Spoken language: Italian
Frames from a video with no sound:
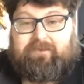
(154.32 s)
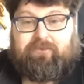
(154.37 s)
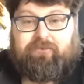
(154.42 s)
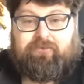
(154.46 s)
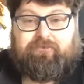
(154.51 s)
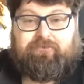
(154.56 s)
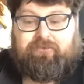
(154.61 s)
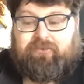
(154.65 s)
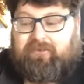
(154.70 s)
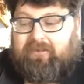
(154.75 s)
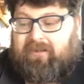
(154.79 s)

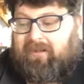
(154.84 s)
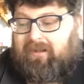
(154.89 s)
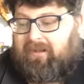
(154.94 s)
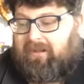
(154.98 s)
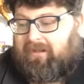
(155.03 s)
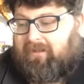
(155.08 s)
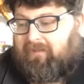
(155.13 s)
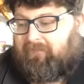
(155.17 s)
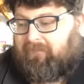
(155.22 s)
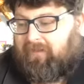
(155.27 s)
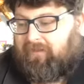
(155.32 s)
oggi
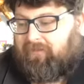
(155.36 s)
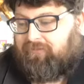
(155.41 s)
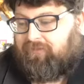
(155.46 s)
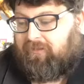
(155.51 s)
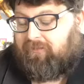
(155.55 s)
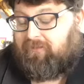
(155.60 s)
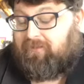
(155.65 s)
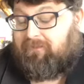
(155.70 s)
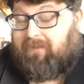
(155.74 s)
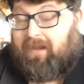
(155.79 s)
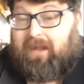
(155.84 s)
del
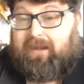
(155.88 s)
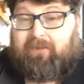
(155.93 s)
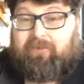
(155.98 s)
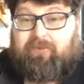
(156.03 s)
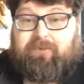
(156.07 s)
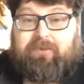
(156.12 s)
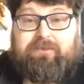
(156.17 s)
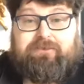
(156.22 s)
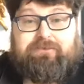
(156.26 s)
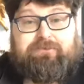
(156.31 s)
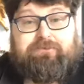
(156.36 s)
Vangelo di
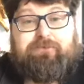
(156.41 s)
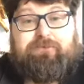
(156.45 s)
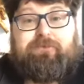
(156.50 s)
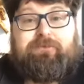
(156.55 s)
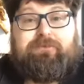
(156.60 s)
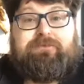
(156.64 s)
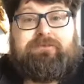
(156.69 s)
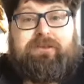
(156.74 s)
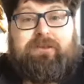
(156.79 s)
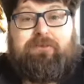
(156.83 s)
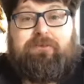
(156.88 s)
Marco che
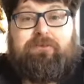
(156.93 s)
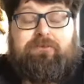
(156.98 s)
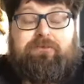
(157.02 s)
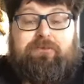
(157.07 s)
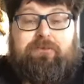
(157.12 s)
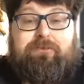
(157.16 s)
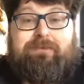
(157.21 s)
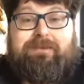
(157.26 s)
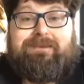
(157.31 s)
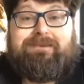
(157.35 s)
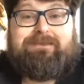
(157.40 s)
sono,
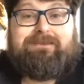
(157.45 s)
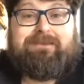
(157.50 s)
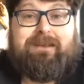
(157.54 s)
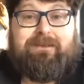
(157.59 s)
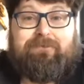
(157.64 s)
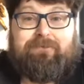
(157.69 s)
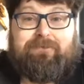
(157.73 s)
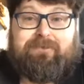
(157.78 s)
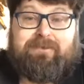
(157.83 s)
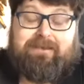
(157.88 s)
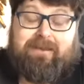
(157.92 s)
secondo me,
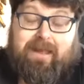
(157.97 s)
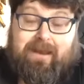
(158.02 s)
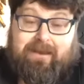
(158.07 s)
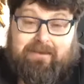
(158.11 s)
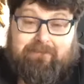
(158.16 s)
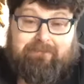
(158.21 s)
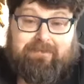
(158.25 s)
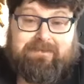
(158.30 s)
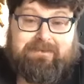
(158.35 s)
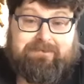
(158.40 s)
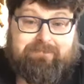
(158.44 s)

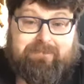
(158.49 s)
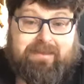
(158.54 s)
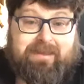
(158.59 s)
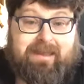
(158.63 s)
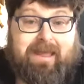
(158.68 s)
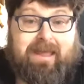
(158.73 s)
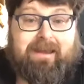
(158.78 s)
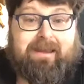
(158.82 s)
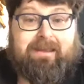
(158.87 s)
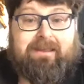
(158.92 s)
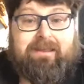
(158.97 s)
straordinari per
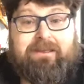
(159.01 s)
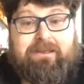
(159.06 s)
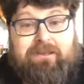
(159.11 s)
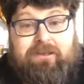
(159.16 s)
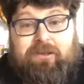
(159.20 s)
spiegare